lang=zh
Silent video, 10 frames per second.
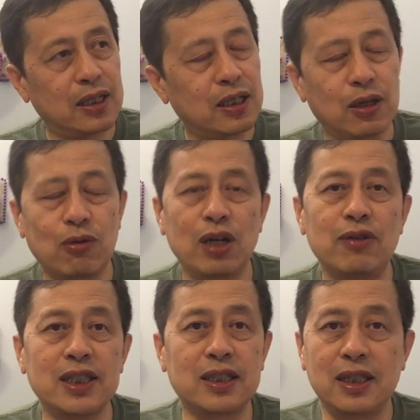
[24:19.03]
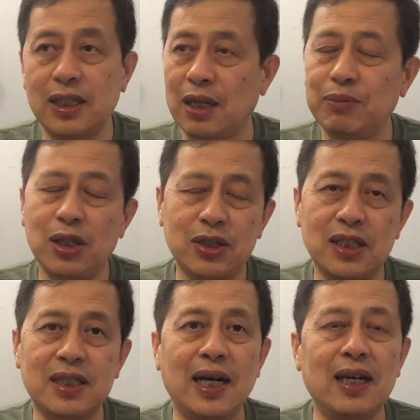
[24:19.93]
那个官宦子弟他们要
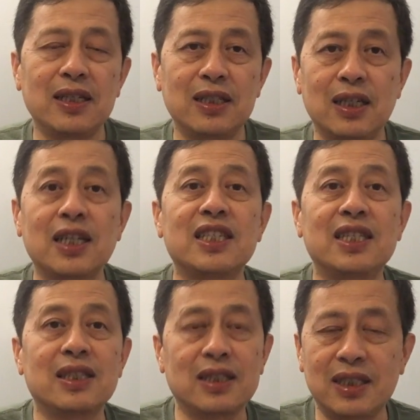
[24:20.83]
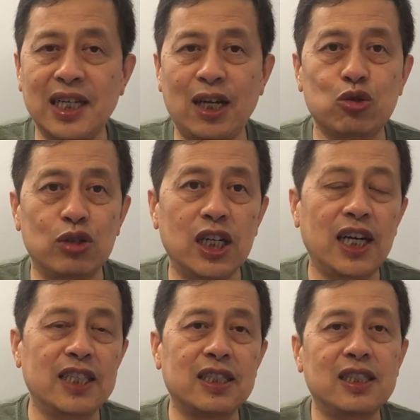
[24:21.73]
制裁那些人给限制，家属和
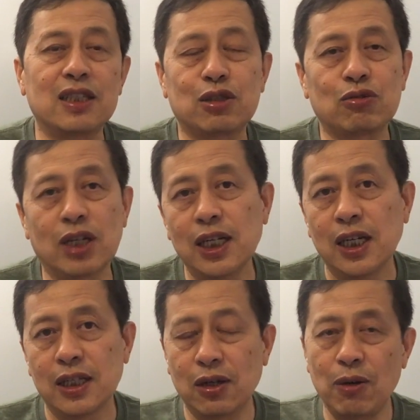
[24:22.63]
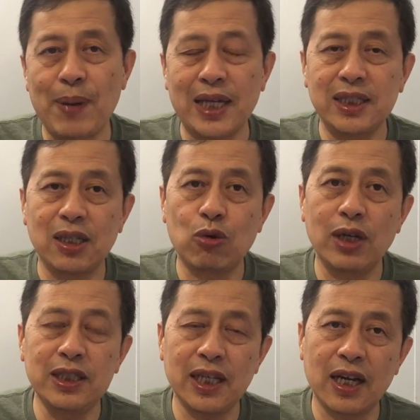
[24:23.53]
孩子限制住了，然后把一些
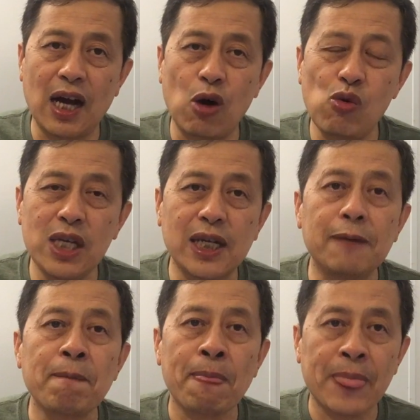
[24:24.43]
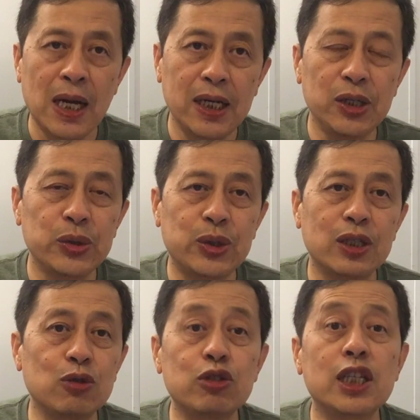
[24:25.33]
关键岗位的留
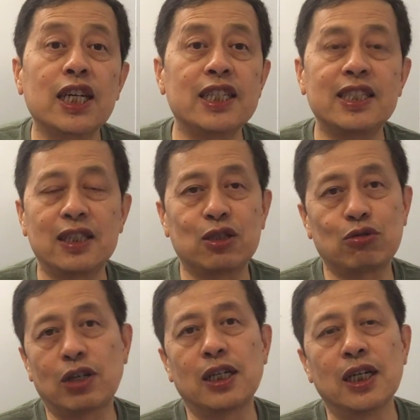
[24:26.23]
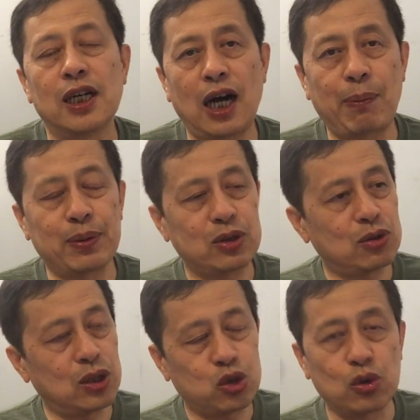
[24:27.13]
学的东西给限制住了，而不
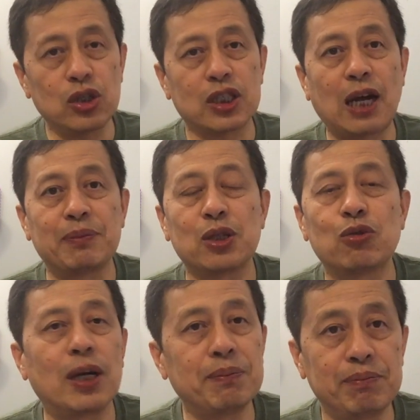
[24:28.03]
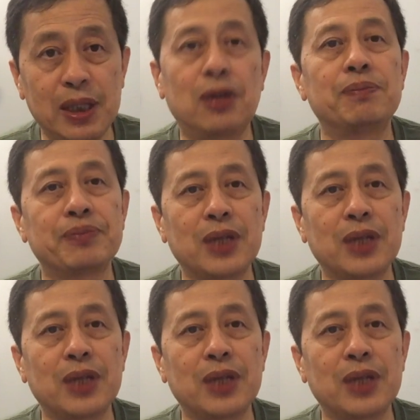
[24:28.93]
是说所有大门都关，没有。